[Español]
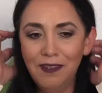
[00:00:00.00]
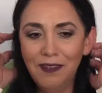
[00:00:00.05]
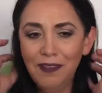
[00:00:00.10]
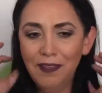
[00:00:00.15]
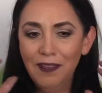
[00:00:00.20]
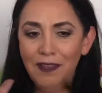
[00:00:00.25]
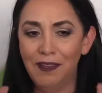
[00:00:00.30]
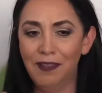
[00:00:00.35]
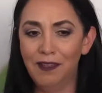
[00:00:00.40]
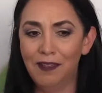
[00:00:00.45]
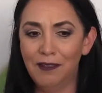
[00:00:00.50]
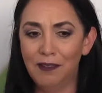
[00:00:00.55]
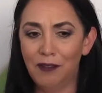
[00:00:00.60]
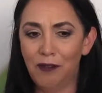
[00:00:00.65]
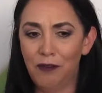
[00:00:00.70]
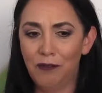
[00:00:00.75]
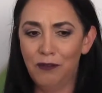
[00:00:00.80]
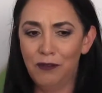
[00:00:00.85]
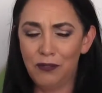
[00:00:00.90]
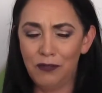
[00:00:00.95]
eh,
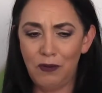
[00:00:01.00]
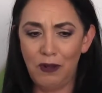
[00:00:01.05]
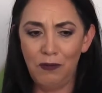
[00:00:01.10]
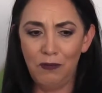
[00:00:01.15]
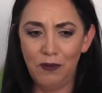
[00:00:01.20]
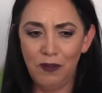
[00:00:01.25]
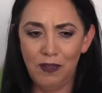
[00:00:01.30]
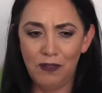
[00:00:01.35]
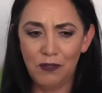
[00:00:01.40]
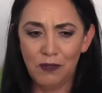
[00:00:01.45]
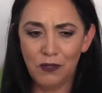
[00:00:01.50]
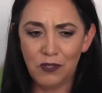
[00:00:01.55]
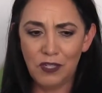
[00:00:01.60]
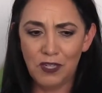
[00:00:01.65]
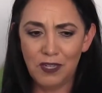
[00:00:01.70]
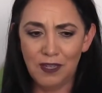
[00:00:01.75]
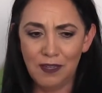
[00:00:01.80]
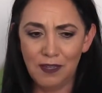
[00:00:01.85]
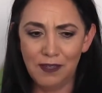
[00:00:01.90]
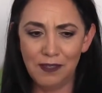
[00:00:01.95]
conozco a alguna de sus
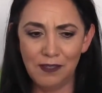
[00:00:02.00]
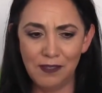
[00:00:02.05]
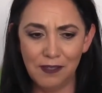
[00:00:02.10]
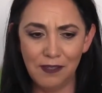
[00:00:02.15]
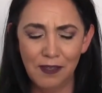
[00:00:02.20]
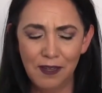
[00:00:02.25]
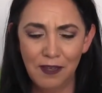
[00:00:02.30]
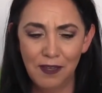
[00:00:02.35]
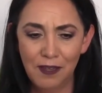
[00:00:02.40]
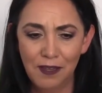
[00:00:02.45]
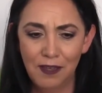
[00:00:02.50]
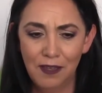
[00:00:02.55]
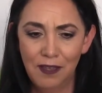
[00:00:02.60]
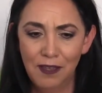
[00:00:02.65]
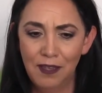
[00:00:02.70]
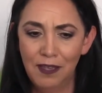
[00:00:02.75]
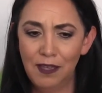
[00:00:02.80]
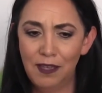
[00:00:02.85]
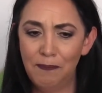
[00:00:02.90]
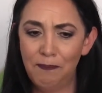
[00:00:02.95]
hijas,
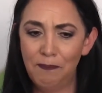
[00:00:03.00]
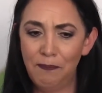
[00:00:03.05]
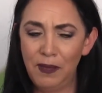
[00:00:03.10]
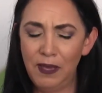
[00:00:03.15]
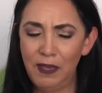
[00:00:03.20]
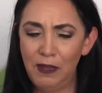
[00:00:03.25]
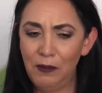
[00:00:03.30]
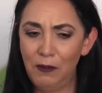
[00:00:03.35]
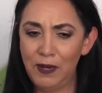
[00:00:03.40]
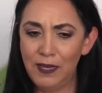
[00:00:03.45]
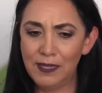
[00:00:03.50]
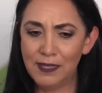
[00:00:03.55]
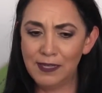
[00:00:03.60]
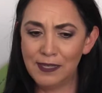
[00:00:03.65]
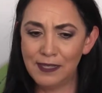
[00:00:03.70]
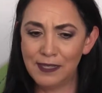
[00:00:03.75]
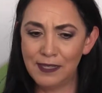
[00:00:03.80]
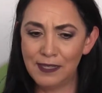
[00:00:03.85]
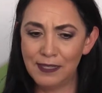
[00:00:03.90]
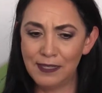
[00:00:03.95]
pero
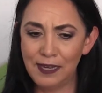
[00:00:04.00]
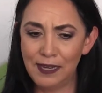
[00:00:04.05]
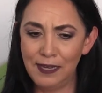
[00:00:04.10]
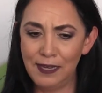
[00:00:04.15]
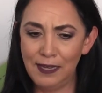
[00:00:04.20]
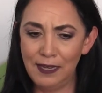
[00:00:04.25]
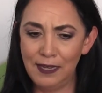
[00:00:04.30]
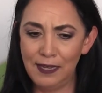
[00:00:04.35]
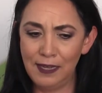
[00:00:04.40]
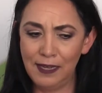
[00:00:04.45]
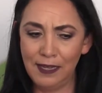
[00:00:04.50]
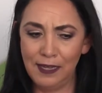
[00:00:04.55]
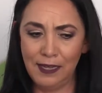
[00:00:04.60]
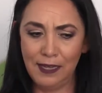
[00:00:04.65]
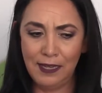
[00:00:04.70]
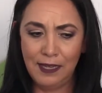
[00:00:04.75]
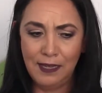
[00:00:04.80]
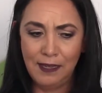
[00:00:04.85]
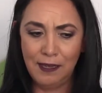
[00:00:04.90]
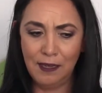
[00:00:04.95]

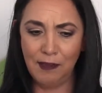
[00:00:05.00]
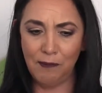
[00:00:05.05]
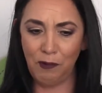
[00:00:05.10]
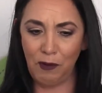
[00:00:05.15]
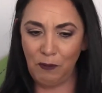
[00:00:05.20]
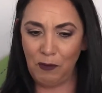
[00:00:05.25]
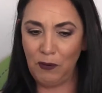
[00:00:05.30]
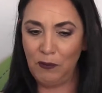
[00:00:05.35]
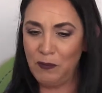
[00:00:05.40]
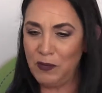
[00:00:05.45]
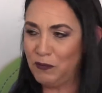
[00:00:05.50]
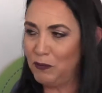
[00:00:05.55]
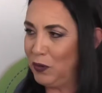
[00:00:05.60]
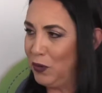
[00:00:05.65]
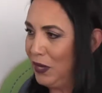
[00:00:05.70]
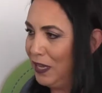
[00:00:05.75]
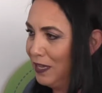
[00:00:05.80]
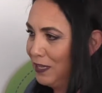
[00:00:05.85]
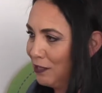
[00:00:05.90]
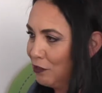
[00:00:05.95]
este, vuelvo a lo mismo,
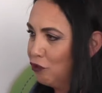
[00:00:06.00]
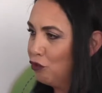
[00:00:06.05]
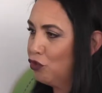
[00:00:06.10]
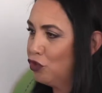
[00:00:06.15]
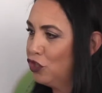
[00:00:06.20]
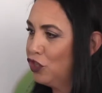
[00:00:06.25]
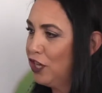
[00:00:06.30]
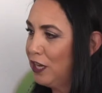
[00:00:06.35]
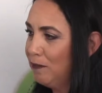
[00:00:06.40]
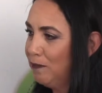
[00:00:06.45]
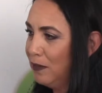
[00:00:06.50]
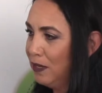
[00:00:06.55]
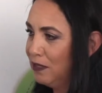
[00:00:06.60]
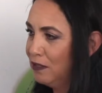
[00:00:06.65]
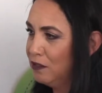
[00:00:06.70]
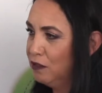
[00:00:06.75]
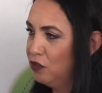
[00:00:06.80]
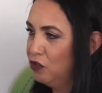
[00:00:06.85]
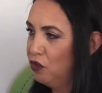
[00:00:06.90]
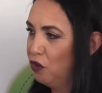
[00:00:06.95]
estos
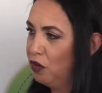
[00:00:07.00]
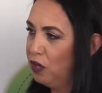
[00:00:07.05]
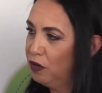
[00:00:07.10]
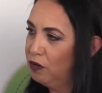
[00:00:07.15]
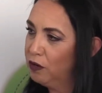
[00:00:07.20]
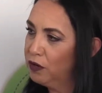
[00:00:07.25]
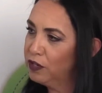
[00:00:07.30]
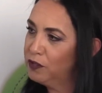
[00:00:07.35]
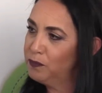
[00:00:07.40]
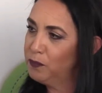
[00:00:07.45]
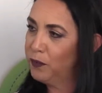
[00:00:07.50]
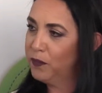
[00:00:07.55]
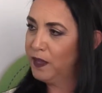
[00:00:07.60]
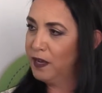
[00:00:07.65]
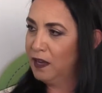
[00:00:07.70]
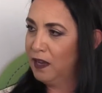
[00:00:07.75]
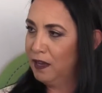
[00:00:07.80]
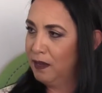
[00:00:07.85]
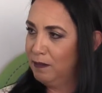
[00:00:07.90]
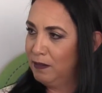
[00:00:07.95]
temas no le
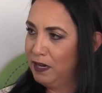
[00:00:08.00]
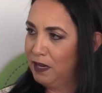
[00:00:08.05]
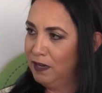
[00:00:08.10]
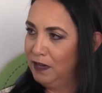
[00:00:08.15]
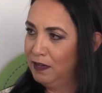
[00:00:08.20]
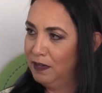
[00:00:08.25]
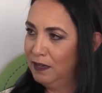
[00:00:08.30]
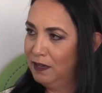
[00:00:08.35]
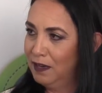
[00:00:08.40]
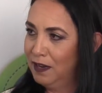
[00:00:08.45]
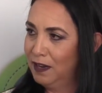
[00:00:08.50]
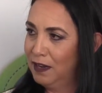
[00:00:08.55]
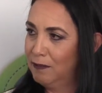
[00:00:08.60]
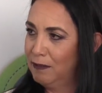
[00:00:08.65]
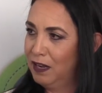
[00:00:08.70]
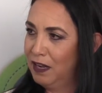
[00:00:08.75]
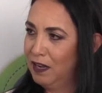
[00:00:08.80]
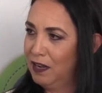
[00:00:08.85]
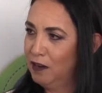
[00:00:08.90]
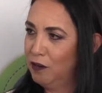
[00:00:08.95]
corresponden a Gabriela. A
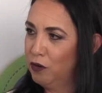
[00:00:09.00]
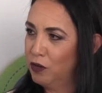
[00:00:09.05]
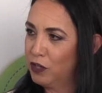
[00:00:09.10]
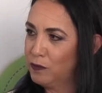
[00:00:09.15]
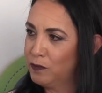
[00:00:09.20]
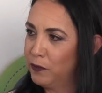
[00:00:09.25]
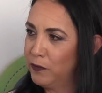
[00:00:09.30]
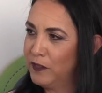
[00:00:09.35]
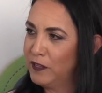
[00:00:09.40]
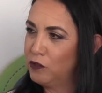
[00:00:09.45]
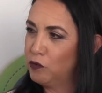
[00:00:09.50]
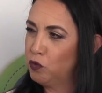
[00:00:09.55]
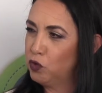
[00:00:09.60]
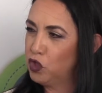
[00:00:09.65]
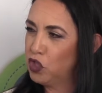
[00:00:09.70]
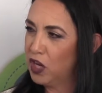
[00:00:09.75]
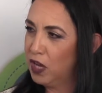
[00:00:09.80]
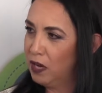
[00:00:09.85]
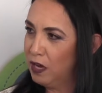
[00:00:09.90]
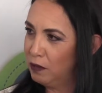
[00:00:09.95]
Gabriela le corresponde
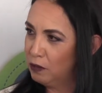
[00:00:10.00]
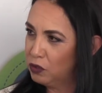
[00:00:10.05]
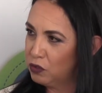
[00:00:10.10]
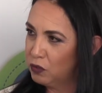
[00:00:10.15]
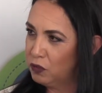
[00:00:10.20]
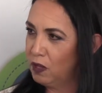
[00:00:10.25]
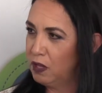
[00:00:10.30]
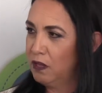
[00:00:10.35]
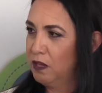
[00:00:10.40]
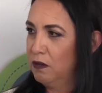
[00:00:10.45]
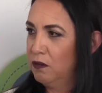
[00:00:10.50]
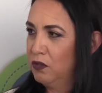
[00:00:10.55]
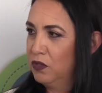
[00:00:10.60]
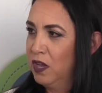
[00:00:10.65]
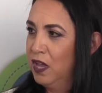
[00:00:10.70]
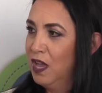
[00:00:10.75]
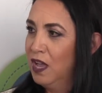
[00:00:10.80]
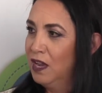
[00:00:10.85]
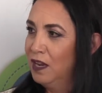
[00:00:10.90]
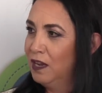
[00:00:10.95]
escuchar a los ciudadanos,
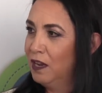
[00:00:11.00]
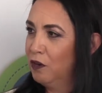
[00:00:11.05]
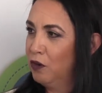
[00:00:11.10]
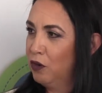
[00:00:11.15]
le